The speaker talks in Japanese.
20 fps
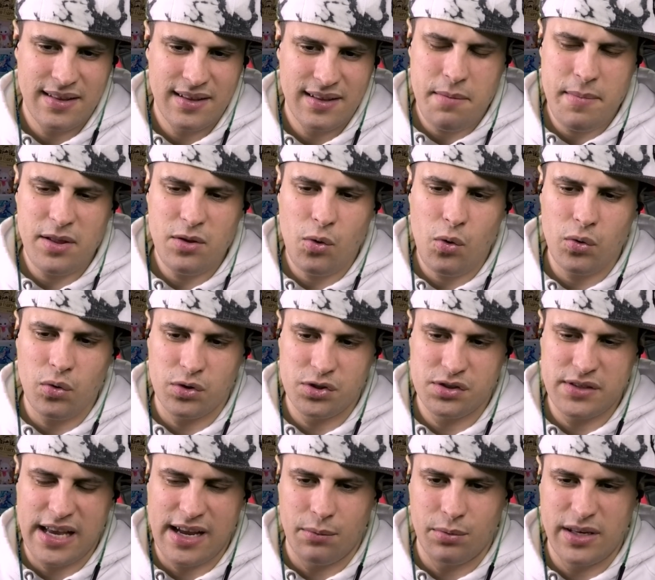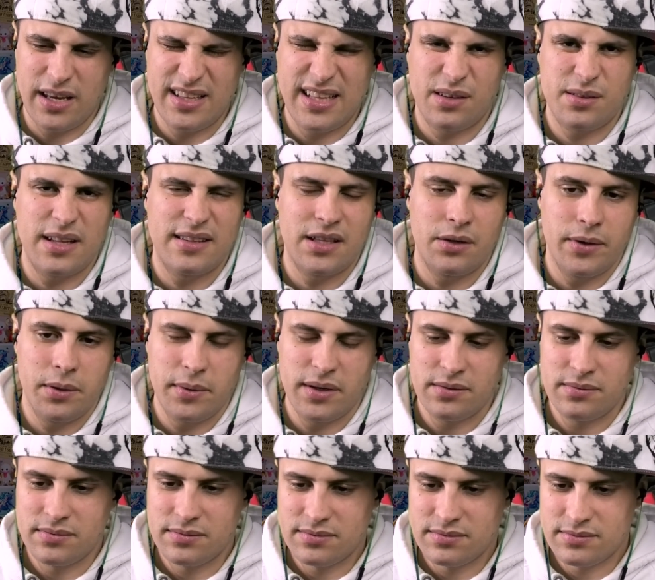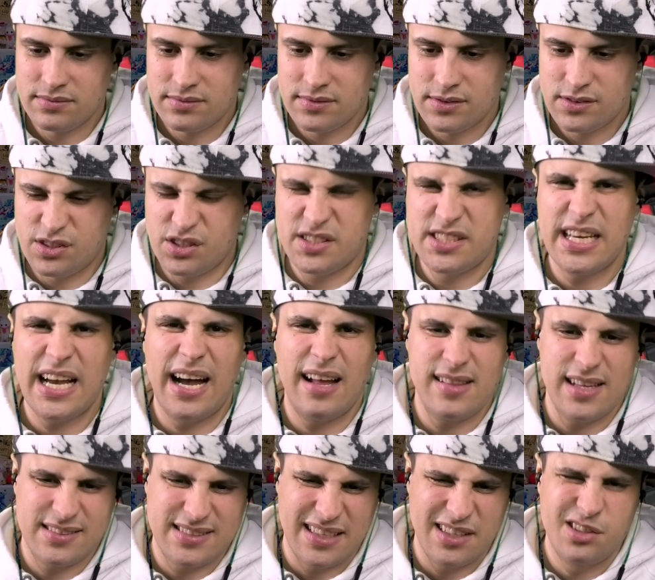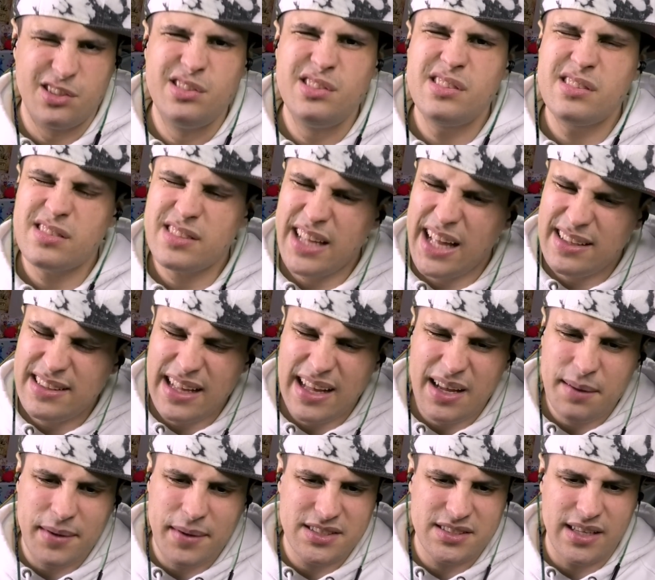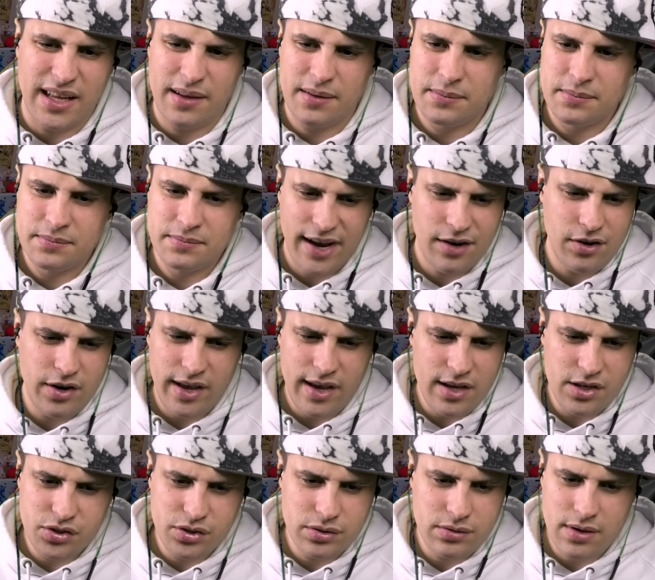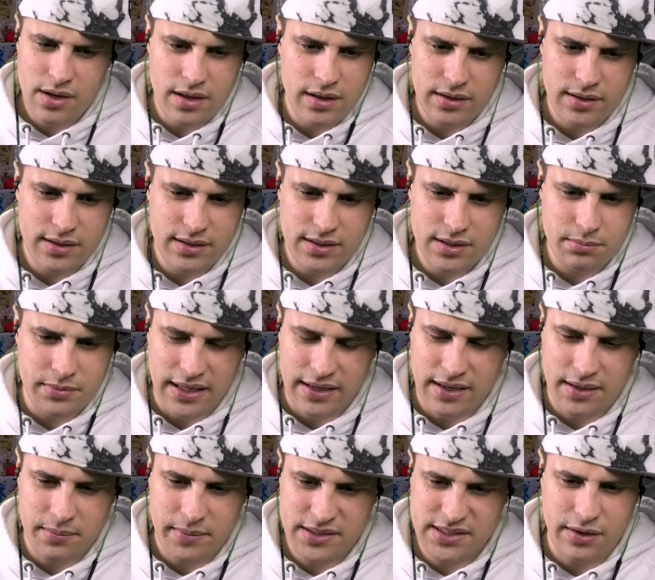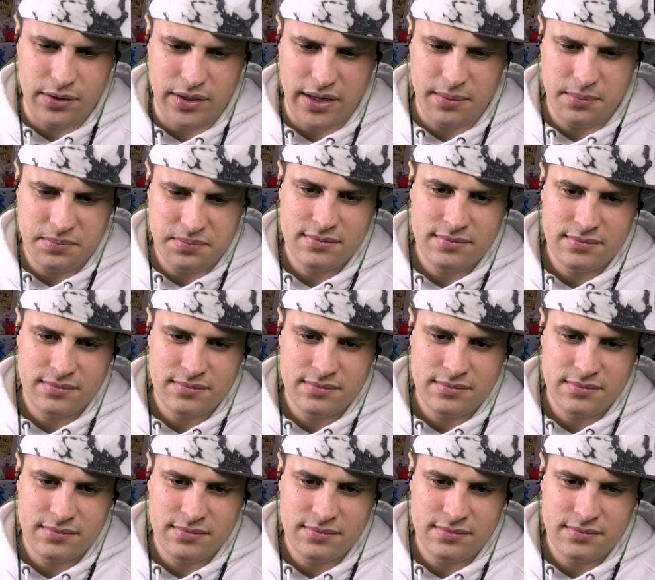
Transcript: アニメの方の主題歌も聞きたくなったわ土屋アンナさんクールだよなマジで「I need y o u love」みたいなめっちゃいいよね